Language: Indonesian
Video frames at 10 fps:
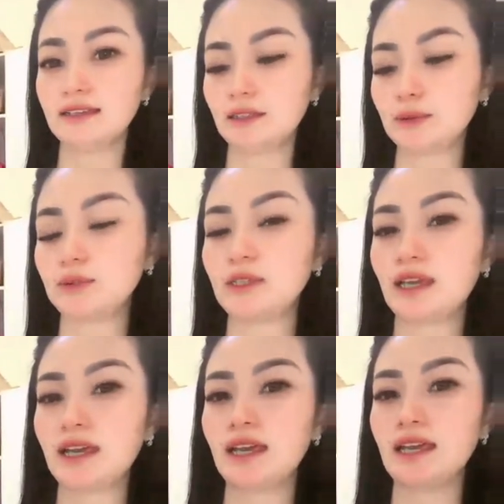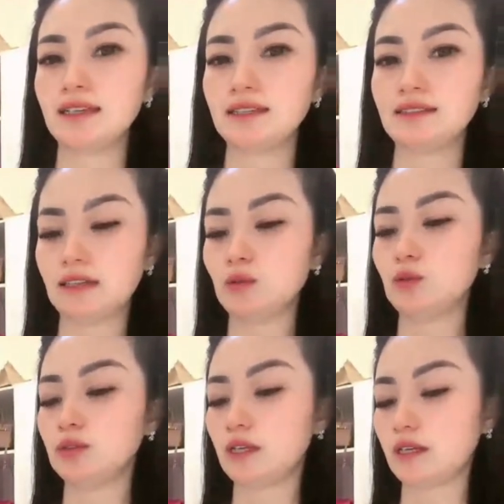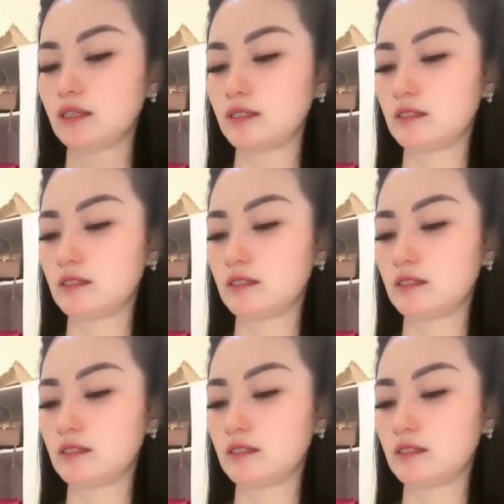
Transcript: itunya aduh sayang